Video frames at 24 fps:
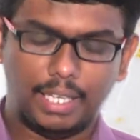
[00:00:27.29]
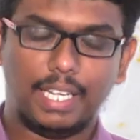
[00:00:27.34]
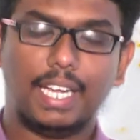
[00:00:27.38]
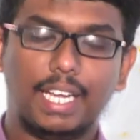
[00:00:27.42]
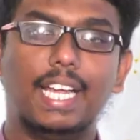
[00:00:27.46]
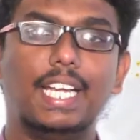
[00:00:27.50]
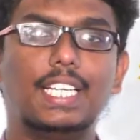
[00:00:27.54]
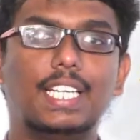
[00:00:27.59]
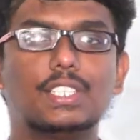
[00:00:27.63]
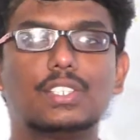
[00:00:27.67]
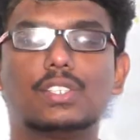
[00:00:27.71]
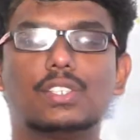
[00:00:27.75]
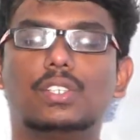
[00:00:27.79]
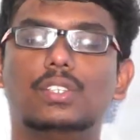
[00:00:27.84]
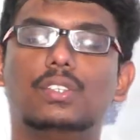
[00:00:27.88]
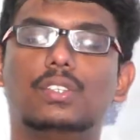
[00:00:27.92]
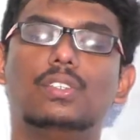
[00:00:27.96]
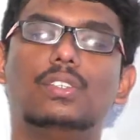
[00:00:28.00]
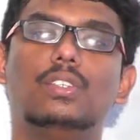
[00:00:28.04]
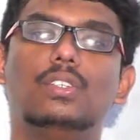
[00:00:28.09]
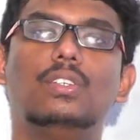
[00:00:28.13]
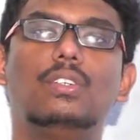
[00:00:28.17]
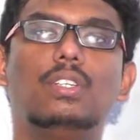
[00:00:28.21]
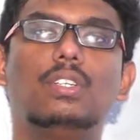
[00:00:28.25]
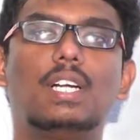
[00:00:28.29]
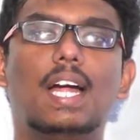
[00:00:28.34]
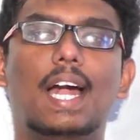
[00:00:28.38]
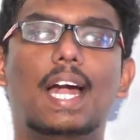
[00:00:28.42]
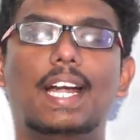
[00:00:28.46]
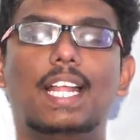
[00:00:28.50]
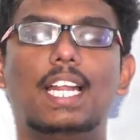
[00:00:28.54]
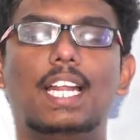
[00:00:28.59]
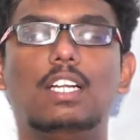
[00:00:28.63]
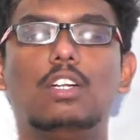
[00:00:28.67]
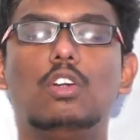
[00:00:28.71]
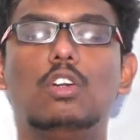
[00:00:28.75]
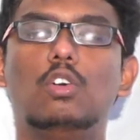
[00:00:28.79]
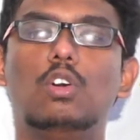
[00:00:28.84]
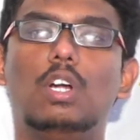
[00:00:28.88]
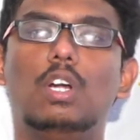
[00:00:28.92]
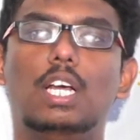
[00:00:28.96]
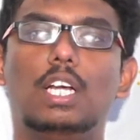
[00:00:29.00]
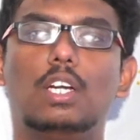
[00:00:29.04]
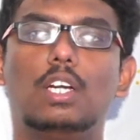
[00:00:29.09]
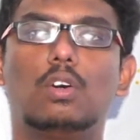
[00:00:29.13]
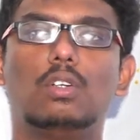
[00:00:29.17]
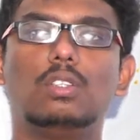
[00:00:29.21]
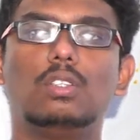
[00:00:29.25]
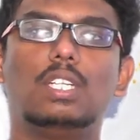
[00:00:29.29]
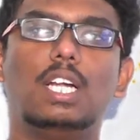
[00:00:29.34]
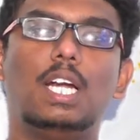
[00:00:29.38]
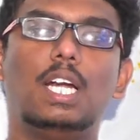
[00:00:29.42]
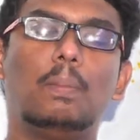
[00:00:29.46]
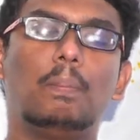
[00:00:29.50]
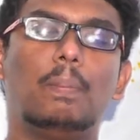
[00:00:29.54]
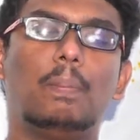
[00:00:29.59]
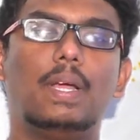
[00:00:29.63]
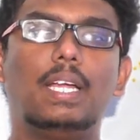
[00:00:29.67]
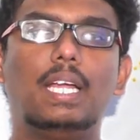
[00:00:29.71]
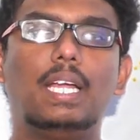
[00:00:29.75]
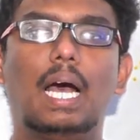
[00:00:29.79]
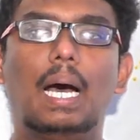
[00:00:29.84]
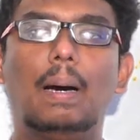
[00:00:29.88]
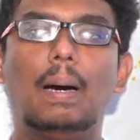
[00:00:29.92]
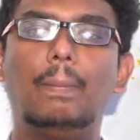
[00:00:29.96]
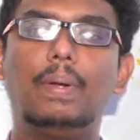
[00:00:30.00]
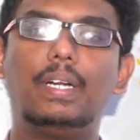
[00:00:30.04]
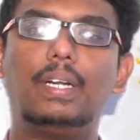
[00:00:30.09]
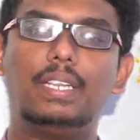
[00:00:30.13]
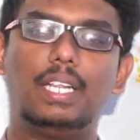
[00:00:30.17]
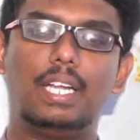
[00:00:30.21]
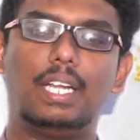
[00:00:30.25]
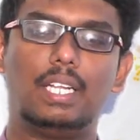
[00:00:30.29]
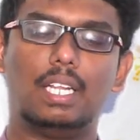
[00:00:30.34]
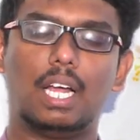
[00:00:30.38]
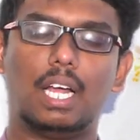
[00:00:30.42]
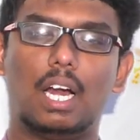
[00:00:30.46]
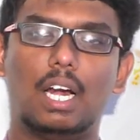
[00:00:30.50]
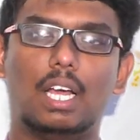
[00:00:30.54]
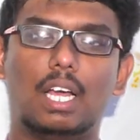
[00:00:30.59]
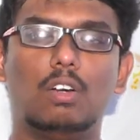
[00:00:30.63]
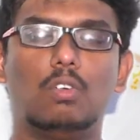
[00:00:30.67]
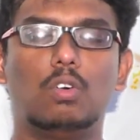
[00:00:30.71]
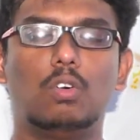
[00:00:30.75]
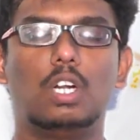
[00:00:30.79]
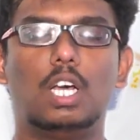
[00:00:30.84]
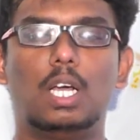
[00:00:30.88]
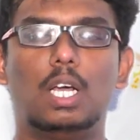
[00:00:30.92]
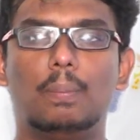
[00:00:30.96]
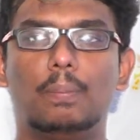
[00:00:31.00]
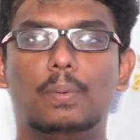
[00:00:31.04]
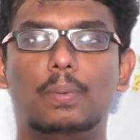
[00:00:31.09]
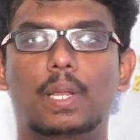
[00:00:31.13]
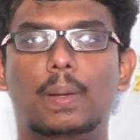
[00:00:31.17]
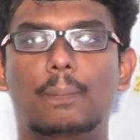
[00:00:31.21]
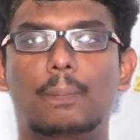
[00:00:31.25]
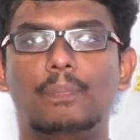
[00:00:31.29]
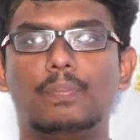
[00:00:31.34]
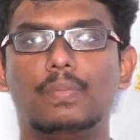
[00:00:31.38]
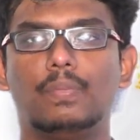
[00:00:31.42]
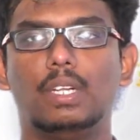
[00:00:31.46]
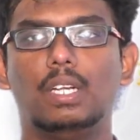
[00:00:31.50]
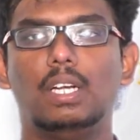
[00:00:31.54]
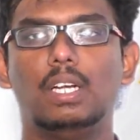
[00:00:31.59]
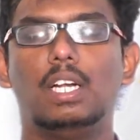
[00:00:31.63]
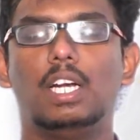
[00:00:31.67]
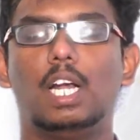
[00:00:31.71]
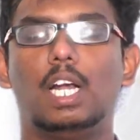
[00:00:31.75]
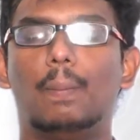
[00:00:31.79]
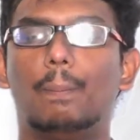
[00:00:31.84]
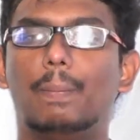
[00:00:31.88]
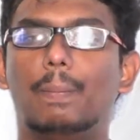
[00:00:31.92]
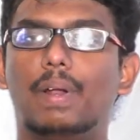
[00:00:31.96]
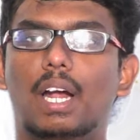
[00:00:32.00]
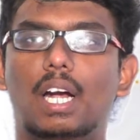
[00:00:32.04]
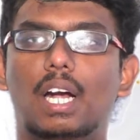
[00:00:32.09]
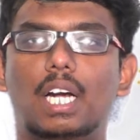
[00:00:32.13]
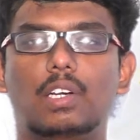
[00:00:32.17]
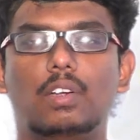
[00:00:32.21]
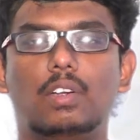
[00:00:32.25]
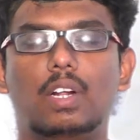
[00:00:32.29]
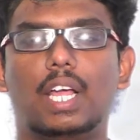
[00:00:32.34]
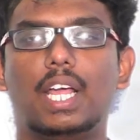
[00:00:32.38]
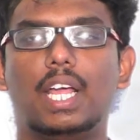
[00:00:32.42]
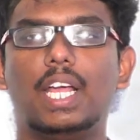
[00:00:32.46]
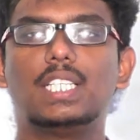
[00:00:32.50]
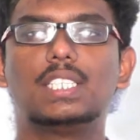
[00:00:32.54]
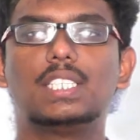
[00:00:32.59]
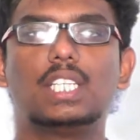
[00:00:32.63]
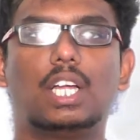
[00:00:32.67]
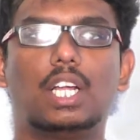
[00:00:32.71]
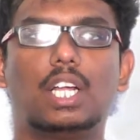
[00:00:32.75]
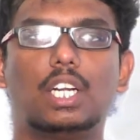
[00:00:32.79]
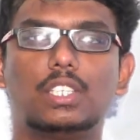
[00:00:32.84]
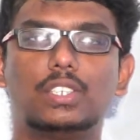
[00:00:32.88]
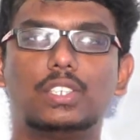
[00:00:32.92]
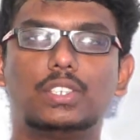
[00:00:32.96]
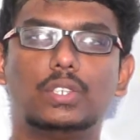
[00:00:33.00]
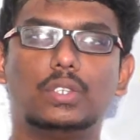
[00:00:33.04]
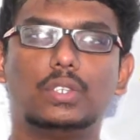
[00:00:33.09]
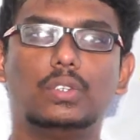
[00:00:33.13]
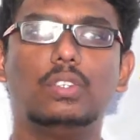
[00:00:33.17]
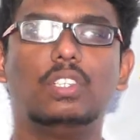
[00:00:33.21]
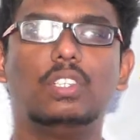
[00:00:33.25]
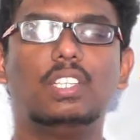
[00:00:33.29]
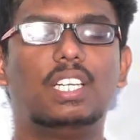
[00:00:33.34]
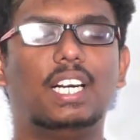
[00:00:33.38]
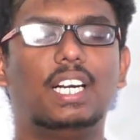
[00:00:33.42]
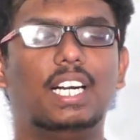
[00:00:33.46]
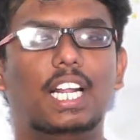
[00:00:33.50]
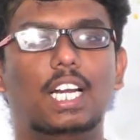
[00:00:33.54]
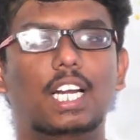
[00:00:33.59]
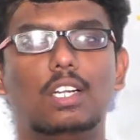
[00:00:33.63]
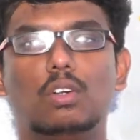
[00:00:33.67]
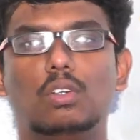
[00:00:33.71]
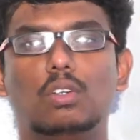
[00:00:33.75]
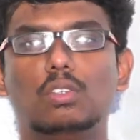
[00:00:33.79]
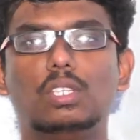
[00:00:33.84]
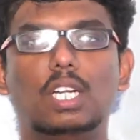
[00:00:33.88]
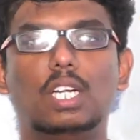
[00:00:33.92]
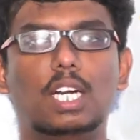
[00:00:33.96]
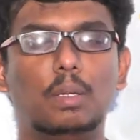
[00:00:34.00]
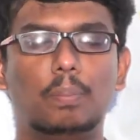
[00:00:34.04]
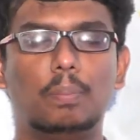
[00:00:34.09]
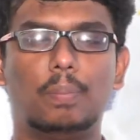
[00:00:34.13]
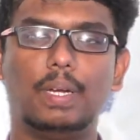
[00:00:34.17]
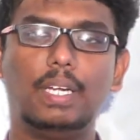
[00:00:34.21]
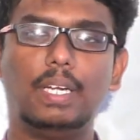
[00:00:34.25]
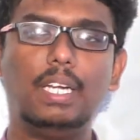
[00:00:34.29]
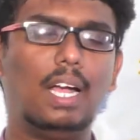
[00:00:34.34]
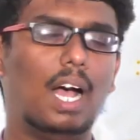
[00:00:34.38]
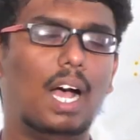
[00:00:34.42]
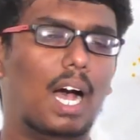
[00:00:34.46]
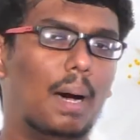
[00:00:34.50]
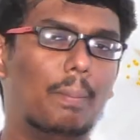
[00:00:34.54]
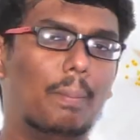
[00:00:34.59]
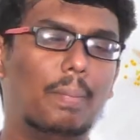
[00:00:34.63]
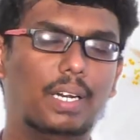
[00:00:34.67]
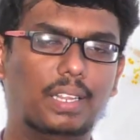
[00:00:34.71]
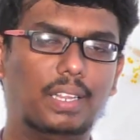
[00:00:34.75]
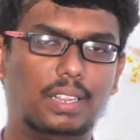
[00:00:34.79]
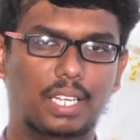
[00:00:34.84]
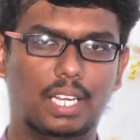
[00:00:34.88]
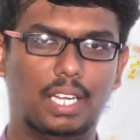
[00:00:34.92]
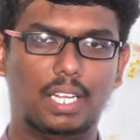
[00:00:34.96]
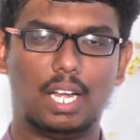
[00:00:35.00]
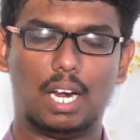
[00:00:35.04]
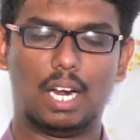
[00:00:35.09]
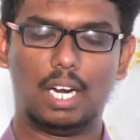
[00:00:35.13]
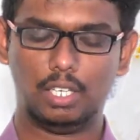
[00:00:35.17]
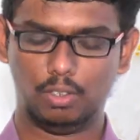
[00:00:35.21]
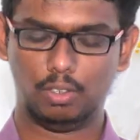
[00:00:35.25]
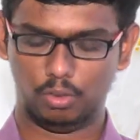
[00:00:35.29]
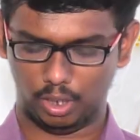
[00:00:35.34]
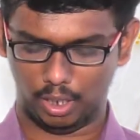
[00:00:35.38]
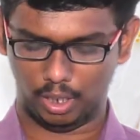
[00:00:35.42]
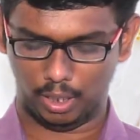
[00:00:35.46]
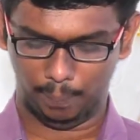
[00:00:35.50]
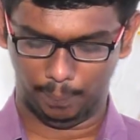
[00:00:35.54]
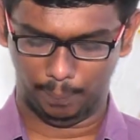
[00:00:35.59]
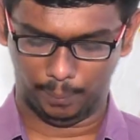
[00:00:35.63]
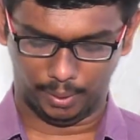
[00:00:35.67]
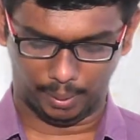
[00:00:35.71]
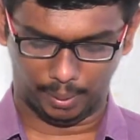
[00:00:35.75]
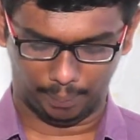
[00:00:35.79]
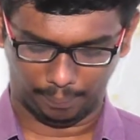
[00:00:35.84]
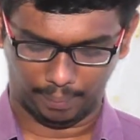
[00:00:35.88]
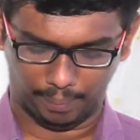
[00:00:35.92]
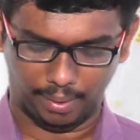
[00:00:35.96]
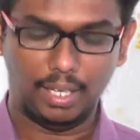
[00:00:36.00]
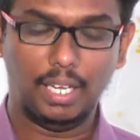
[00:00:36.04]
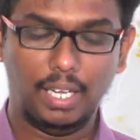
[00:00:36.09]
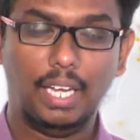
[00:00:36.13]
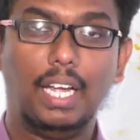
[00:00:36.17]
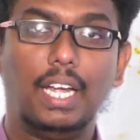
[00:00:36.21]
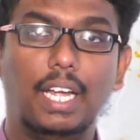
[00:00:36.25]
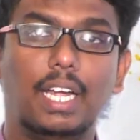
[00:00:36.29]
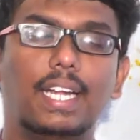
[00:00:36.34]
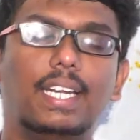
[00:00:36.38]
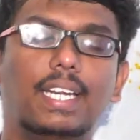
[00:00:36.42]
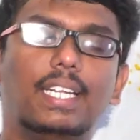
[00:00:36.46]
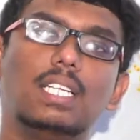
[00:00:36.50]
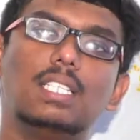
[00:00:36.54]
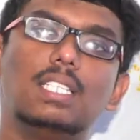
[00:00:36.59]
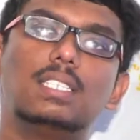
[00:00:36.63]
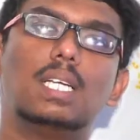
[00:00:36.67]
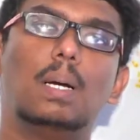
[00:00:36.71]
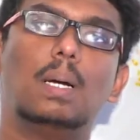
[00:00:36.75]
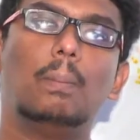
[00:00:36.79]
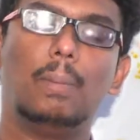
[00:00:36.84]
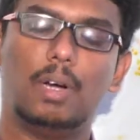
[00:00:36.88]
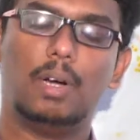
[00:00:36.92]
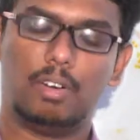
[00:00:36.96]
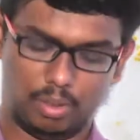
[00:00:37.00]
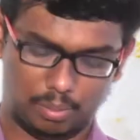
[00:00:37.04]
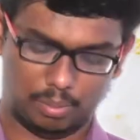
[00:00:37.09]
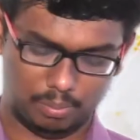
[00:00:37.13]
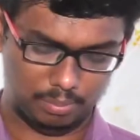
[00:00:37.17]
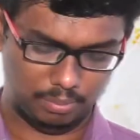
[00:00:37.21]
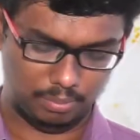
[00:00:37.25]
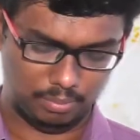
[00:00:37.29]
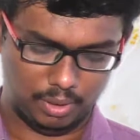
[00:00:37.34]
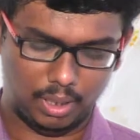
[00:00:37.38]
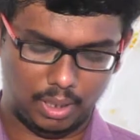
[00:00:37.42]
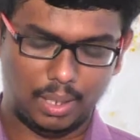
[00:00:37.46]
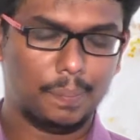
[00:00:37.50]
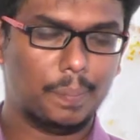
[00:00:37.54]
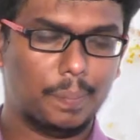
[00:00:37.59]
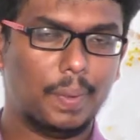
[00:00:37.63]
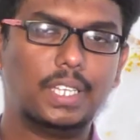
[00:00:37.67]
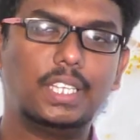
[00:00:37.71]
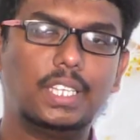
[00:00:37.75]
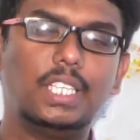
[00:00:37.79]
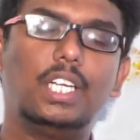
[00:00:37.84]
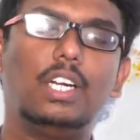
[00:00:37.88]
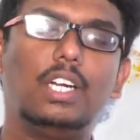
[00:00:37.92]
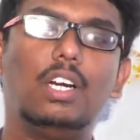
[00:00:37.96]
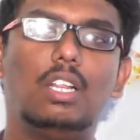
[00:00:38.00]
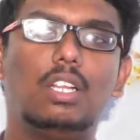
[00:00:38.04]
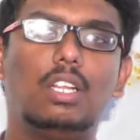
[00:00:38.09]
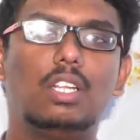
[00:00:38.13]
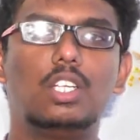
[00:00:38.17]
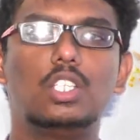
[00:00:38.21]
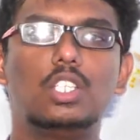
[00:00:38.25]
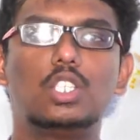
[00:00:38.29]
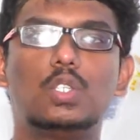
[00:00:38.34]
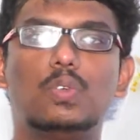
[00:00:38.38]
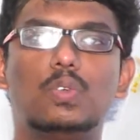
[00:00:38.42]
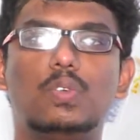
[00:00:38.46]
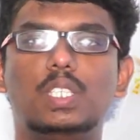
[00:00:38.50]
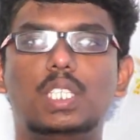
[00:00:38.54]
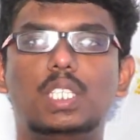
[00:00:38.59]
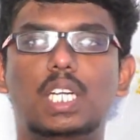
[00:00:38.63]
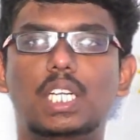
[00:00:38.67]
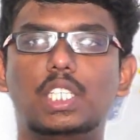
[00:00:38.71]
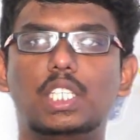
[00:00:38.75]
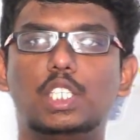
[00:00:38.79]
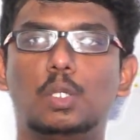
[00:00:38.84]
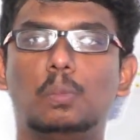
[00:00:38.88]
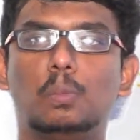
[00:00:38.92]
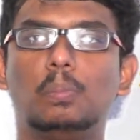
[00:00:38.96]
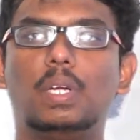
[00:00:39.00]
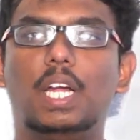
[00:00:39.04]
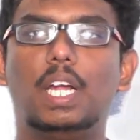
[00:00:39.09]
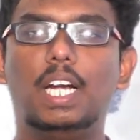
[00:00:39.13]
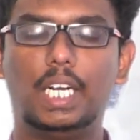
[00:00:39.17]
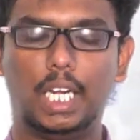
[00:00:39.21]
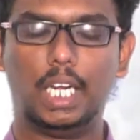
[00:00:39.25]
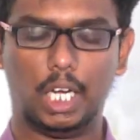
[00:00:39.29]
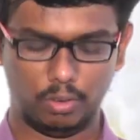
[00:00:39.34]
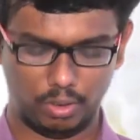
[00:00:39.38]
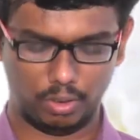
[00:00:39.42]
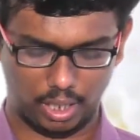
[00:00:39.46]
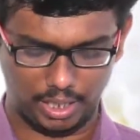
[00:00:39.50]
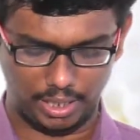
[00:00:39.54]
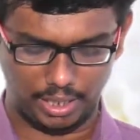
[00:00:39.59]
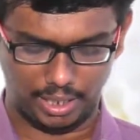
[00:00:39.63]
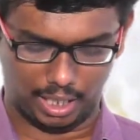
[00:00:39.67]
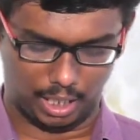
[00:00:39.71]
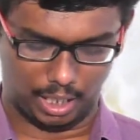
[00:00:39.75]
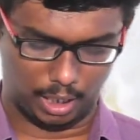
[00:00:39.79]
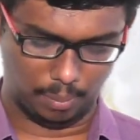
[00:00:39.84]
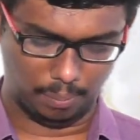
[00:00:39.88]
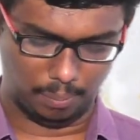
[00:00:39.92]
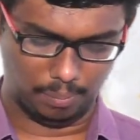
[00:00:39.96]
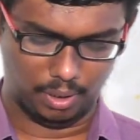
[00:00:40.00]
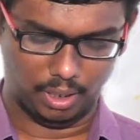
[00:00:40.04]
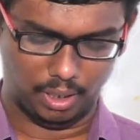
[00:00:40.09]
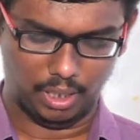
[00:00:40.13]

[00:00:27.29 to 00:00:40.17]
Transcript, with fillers: இயேசு கடலில் உள்ள கொந்தளிப்பை அமர்த்தியதான ஒரு அற்புதம் நம்முடைய ஆண்டவராய் இயேசு கிறிஸ்து கடல் கொந்தளிப்பை அமர்த்தியதான ஒரு அற்புதம் இந்த சம்பவம் மத்திய எழுதின சுவிசேஷம் எட்டாவது அதிகாரம்